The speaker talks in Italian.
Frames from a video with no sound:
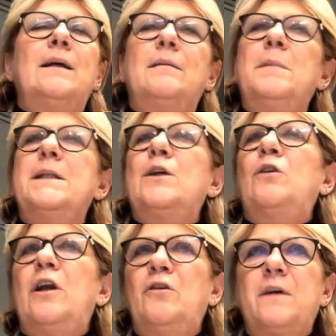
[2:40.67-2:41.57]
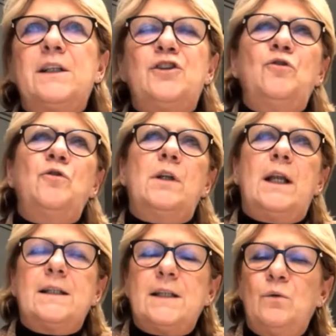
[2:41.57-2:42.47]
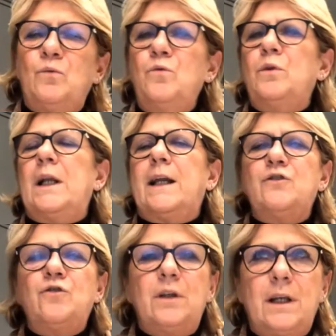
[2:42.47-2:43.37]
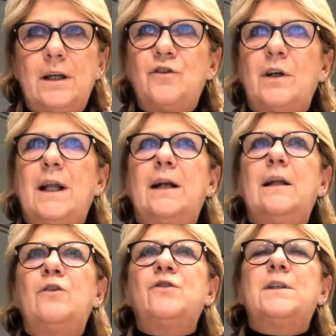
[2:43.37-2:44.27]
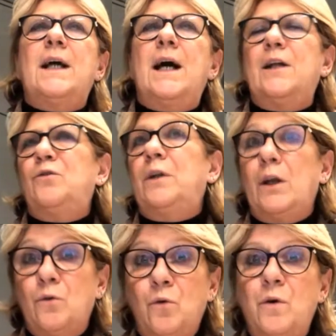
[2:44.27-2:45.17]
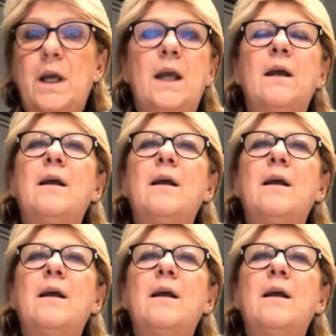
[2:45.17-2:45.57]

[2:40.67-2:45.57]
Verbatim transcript: Ministero dell'Innovazione, della Salute, la Ragioneria Generale dello Stato, da noi,